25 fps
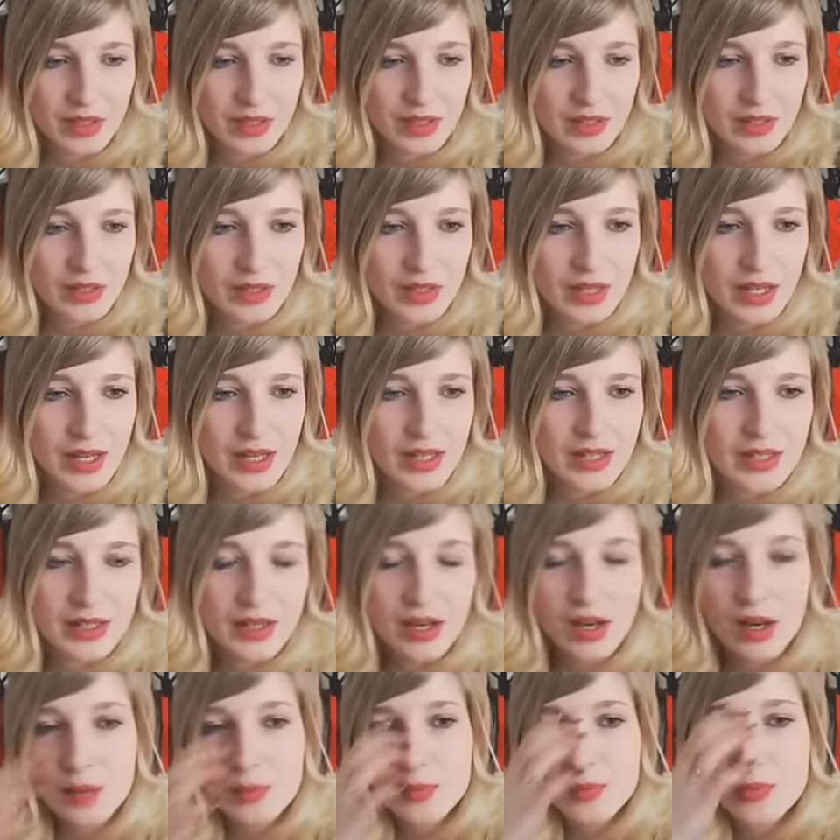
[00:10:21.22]
Allez,
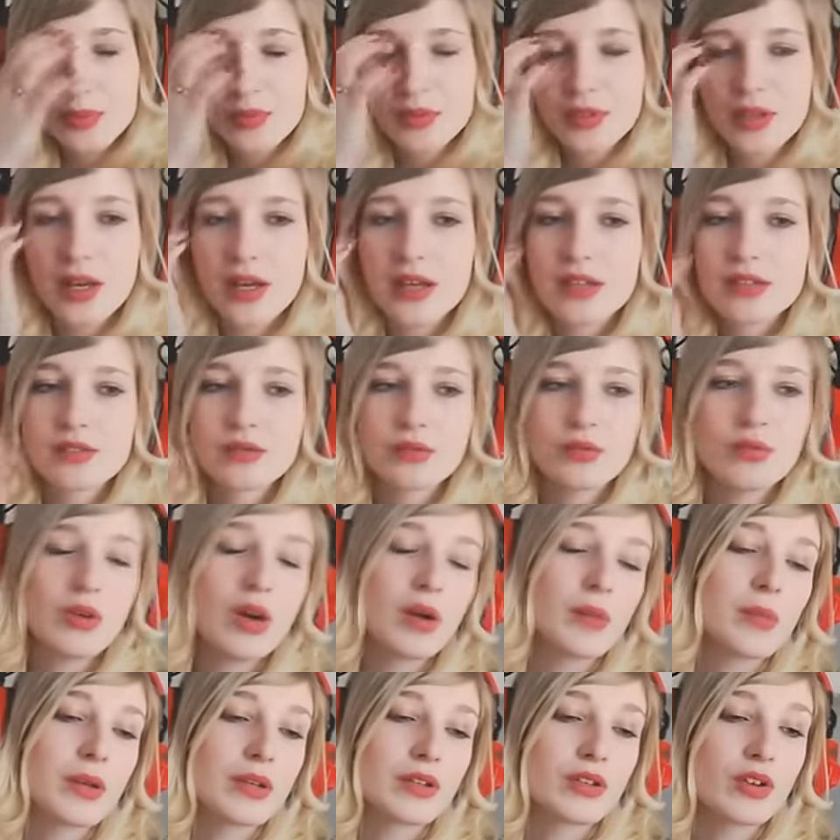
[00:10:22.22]
hop, t'as raison. Ah
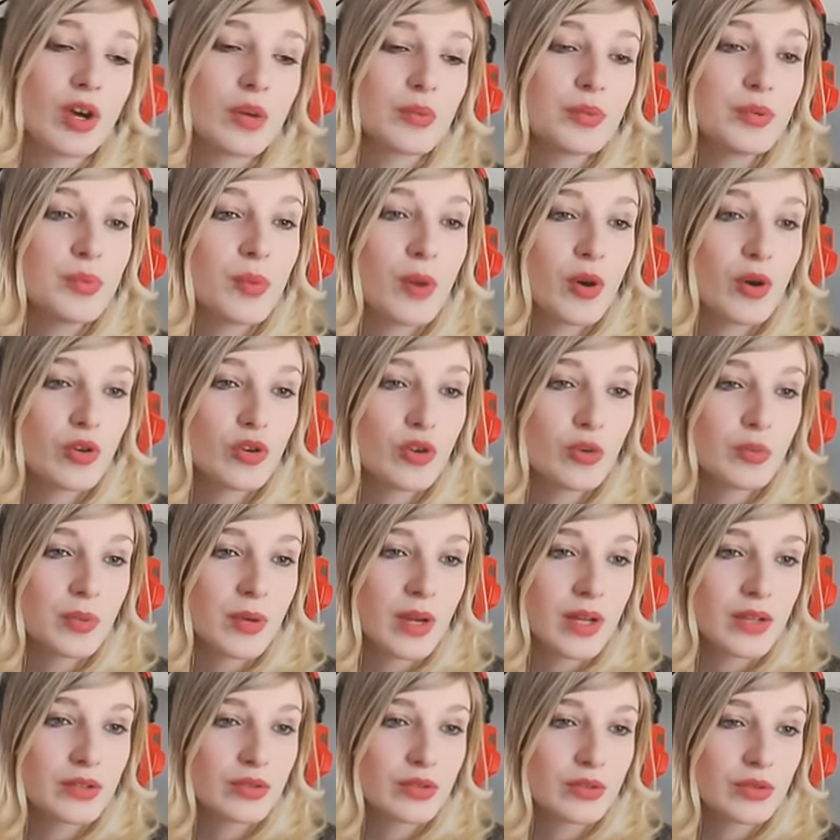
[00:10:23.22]
bah, t'aurais pu prendre le plat
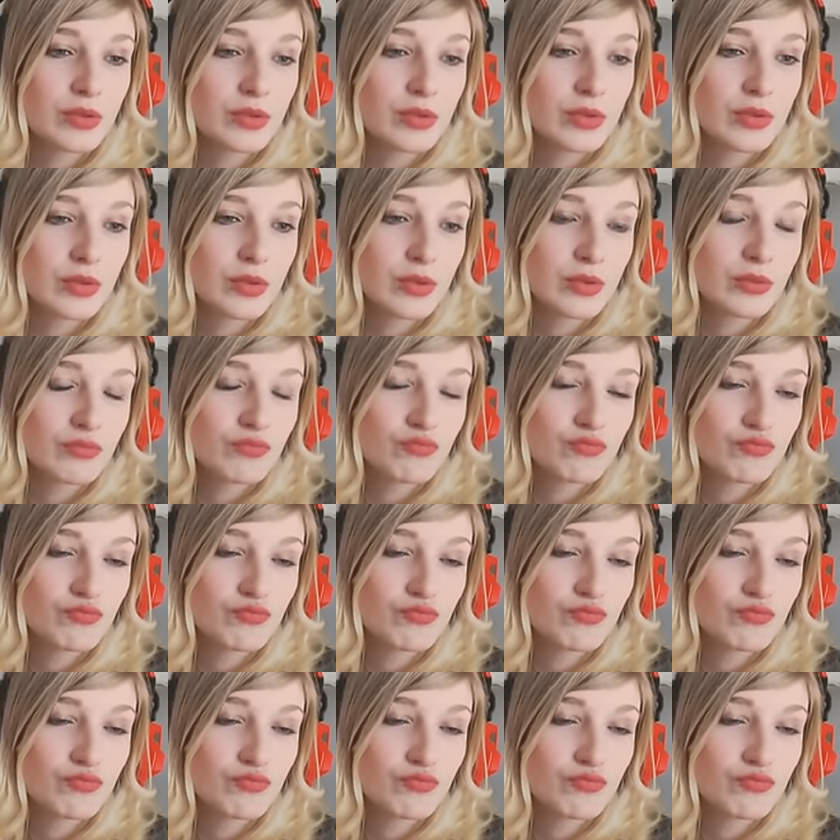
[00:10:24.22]
de...